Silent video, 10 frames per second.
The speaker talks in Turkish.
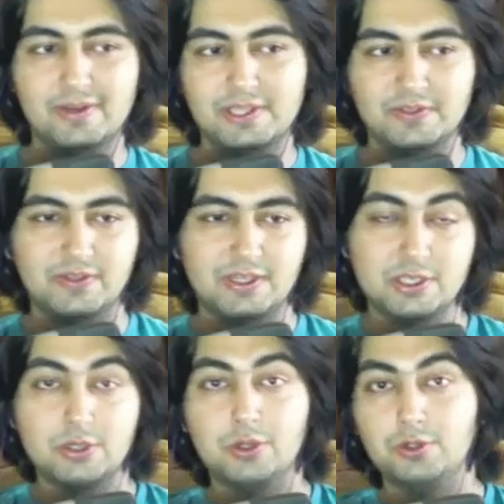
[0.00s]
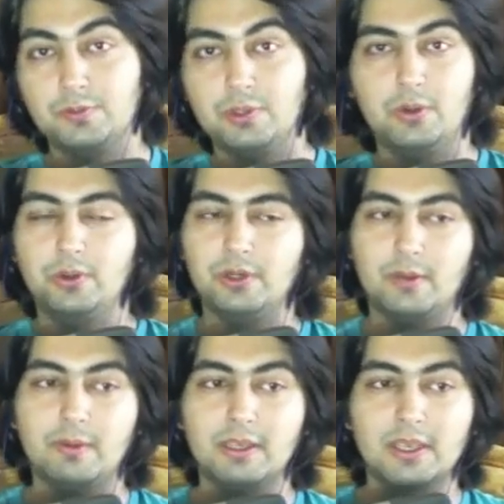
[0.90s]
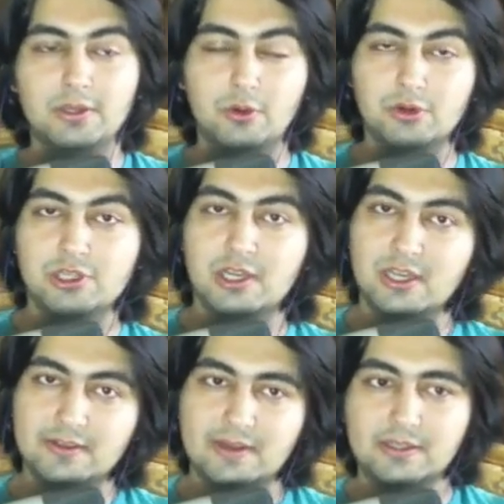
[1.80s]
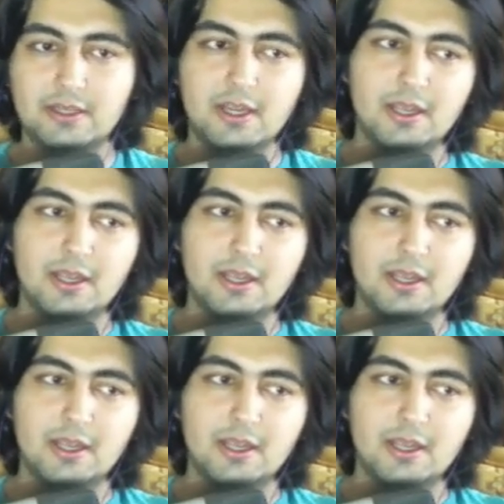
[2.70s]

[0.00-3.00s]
Nights at Freddy's klonu bir oyun ama kendi orijinalliği var.